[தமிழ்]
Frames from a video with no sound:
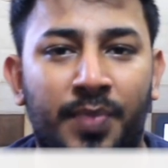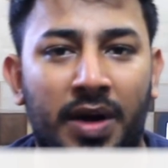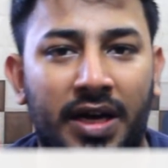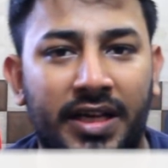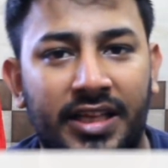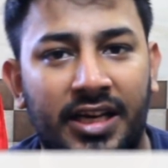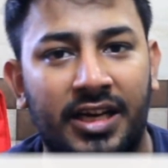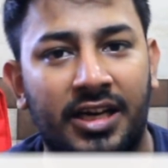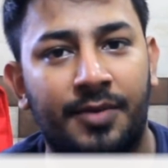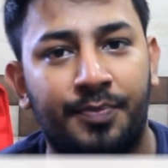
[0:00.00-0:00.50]

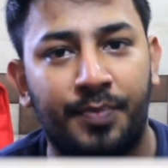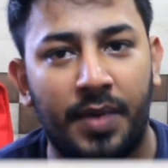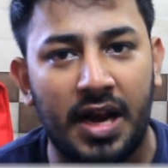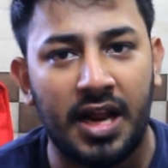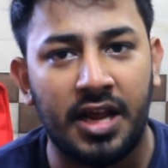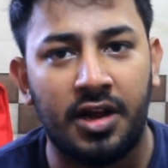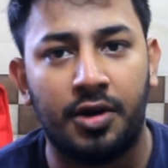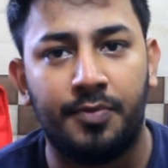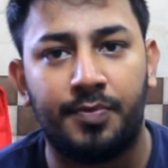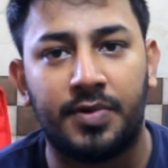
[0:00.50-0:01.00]
பக்கத்தில் இருக்க
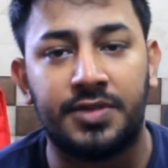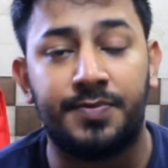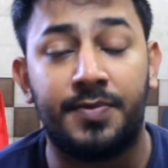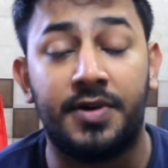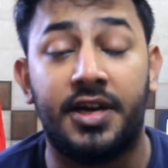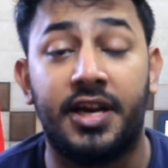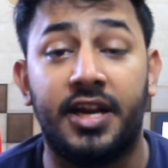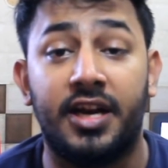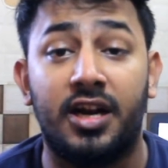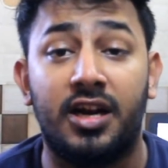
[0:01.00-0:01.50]
பெல் ஐக்கான் ப்ரெஸ்
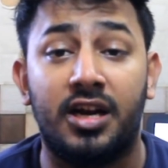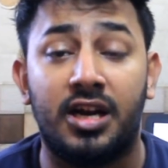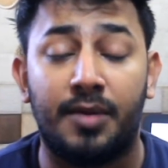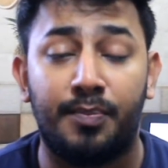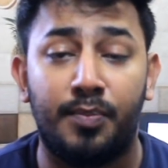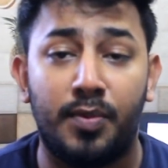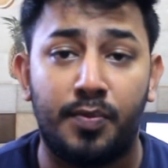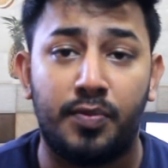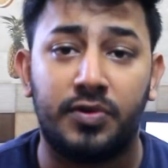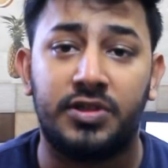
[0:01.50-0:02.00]
பண்ணிட்டீங்கன்னா
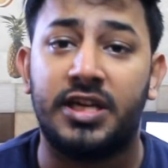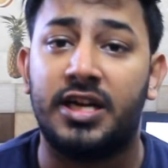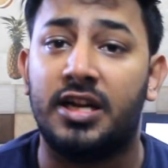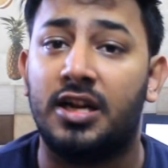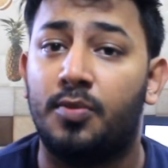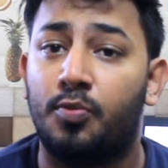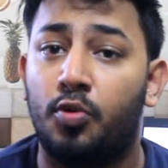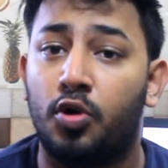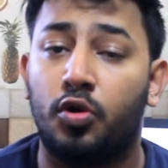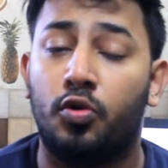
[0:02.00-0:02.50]
நம்ம
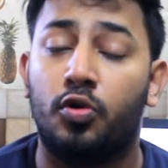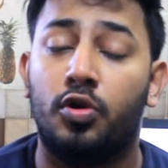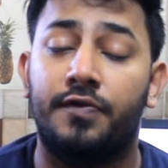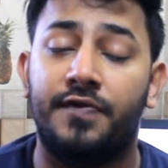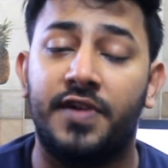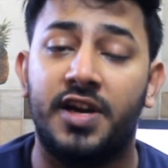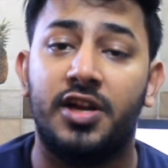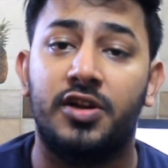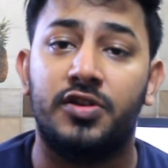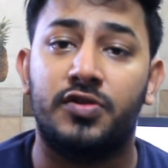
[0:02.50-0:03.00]
சேனலில்
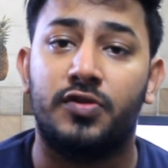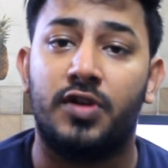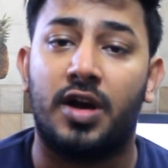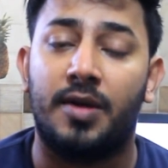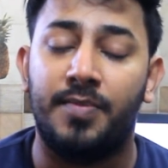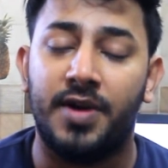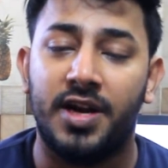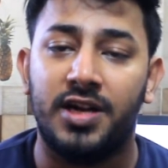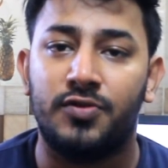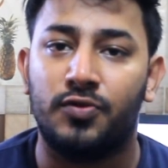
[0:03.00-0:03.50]
போடக்கூடிய வீடியோஸோட
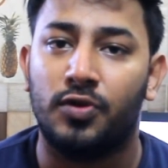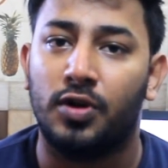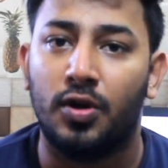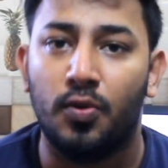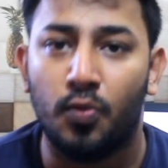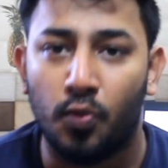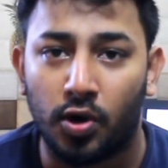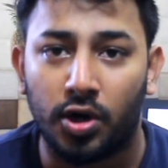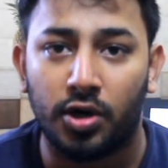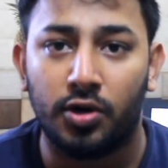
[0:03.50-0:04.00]
அப்டேட்ஸ்
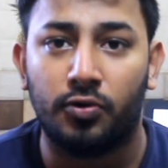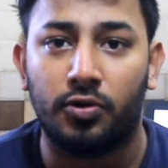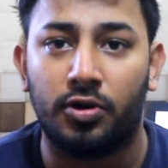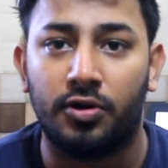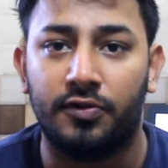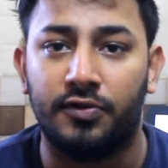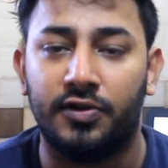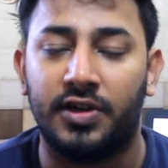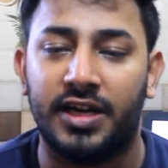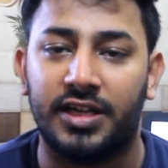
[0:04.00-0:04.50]
உங்களுக்கு
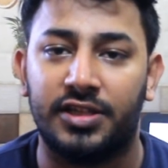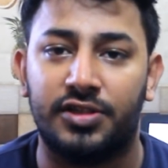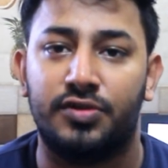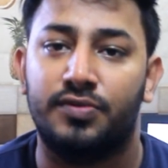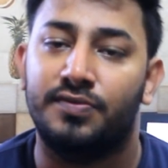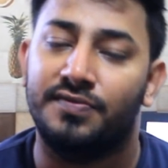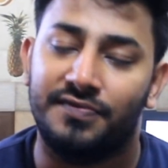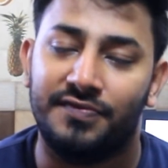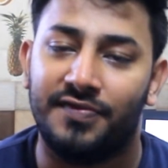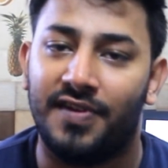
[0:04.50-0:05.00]
உடனுக்குடன் வந்து
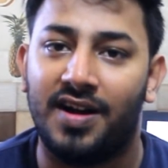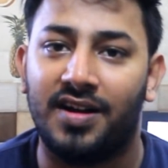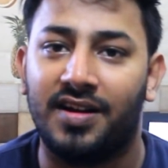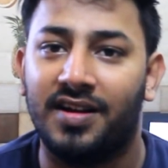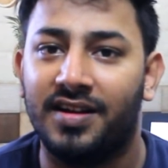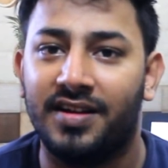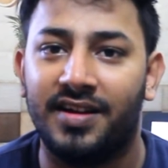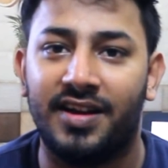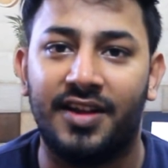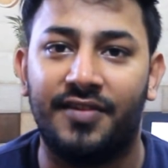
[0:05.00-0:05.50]
கிடச்சிரும்
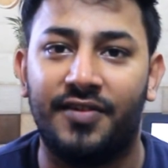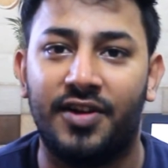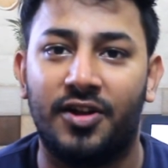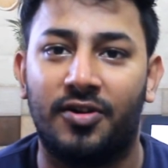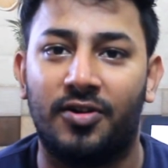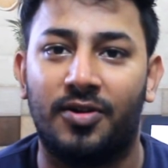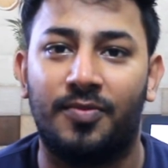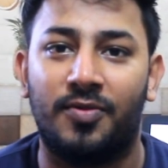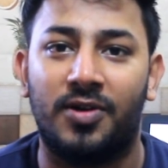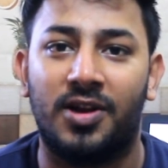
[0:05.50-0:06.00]
வாங்க இன்னைக்கு
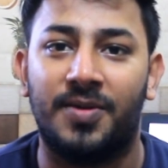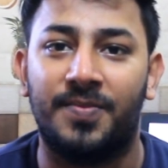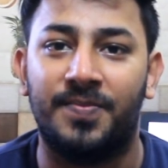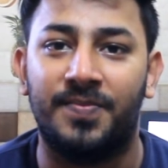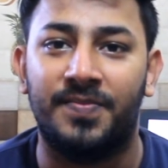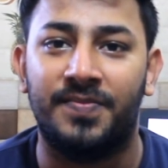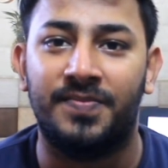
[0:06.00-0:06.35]
வீடியோக்குள்ளே போகலாம்